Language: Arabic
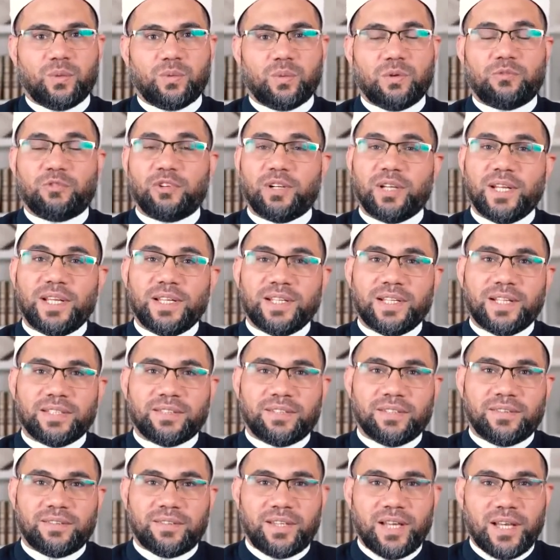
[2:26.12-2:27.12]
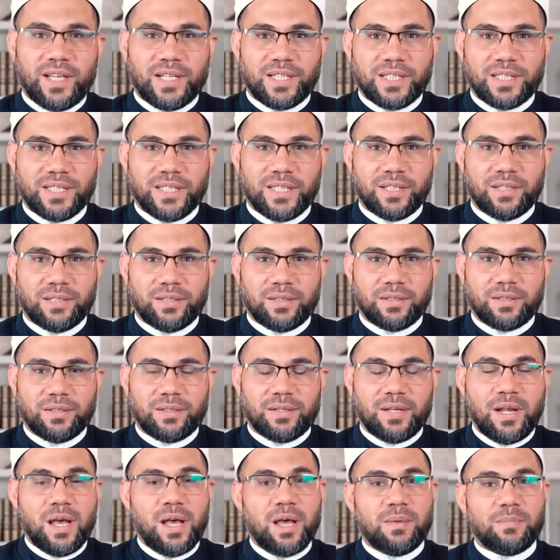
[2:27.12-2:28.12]
وفي الليلة التالية
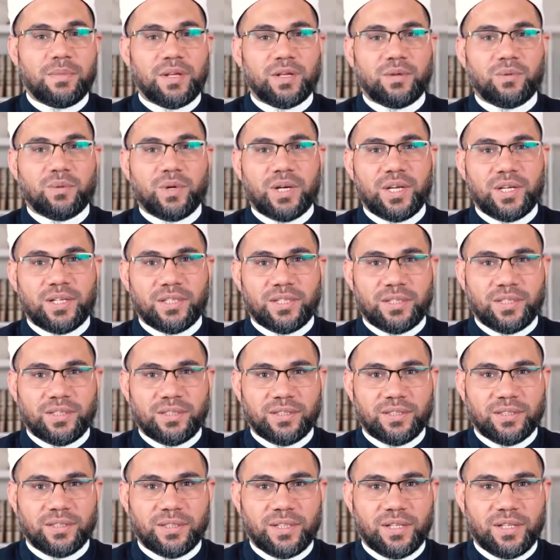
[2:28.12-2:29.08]
نام الوالي